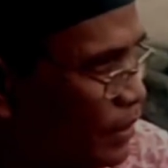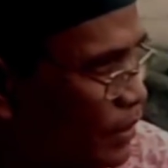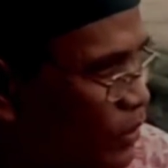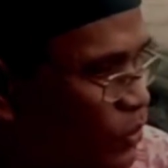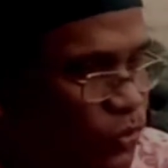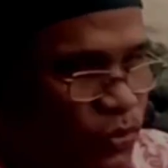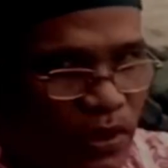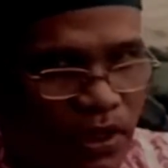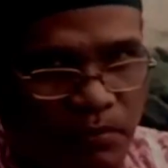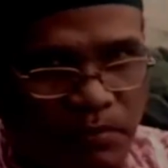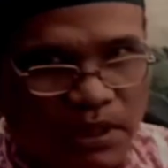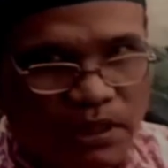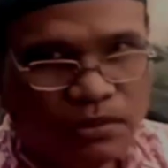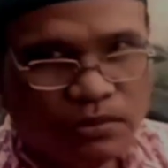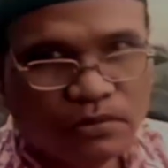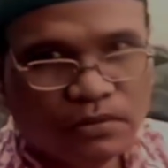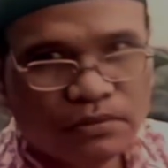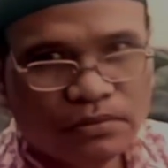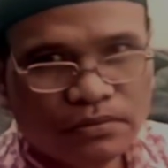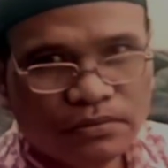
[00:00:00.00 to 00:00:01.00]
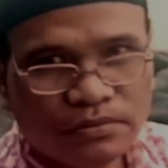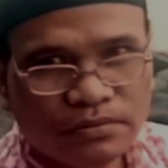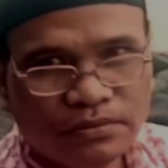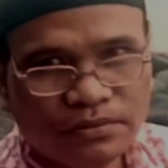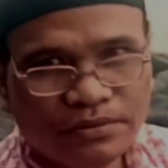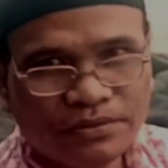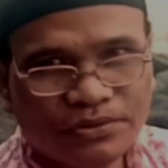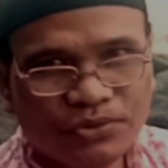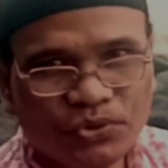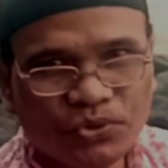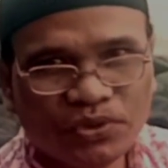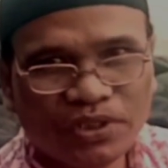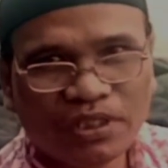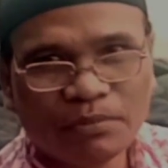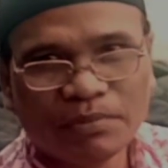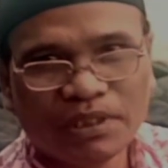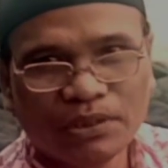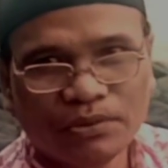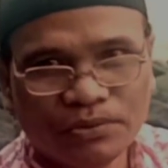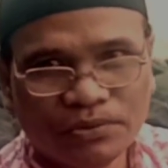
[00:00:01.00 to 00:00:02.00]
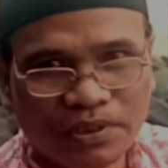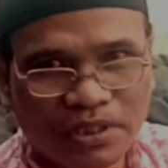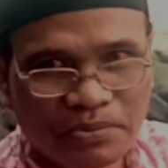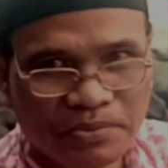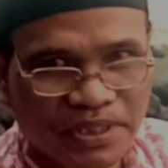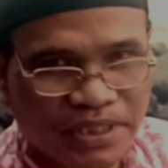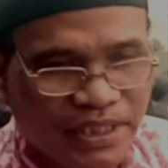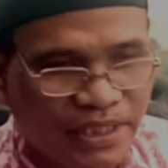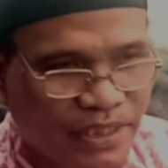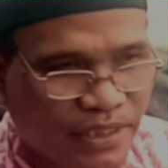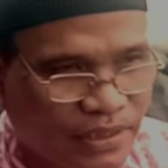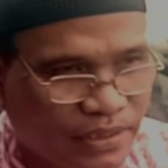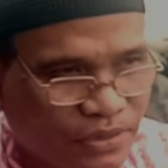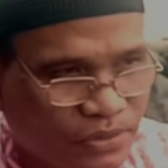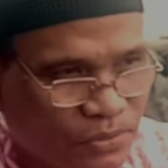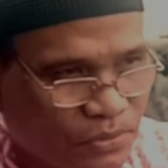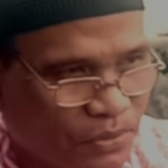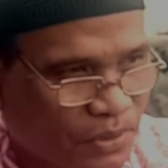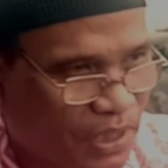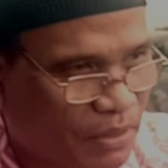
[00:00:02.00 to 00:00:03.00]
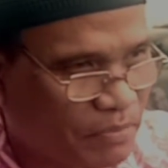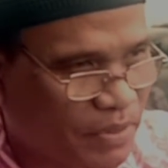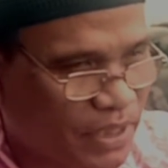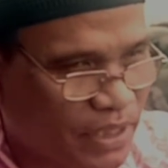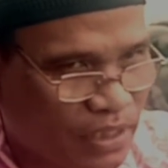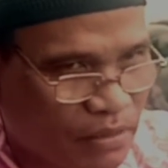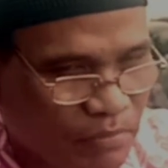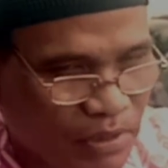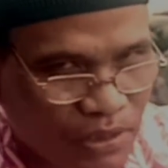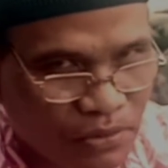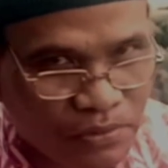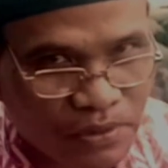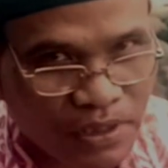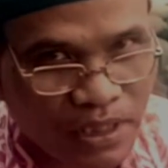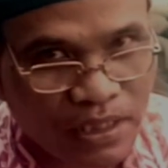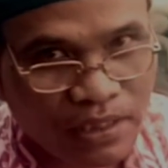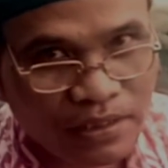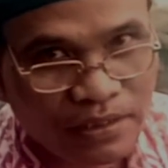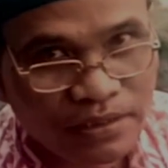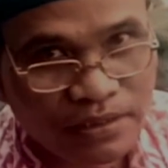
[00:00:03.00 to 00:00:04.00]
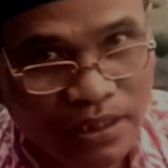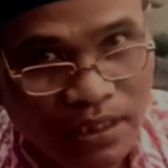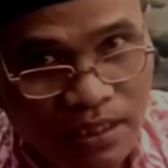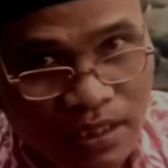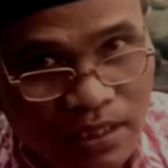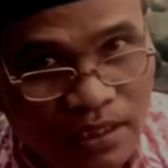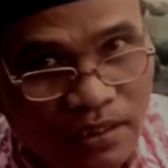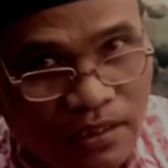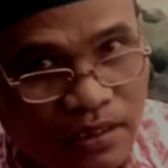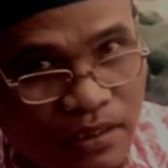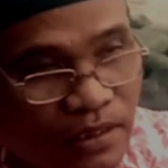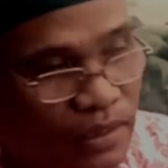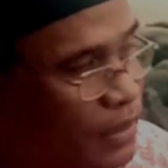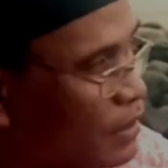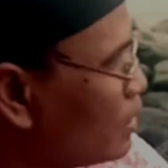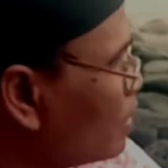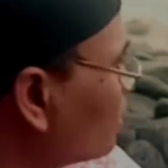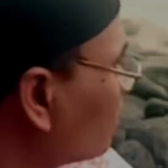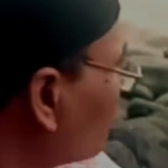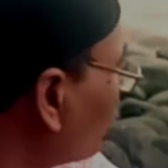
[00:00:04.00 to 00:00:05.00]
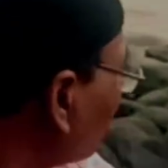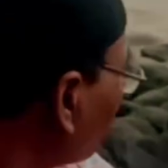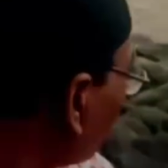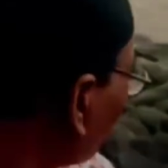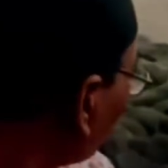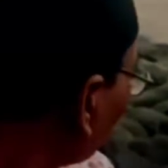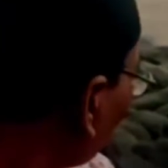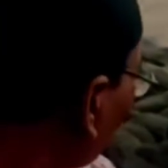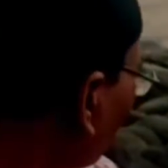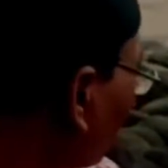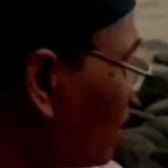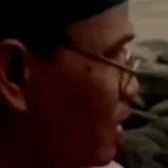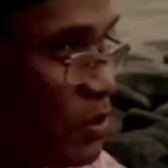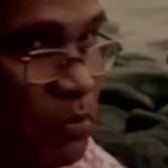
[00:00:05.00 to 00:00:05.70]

Suramadu Suramadu Surabaya Surabaya Madura di sana ada ada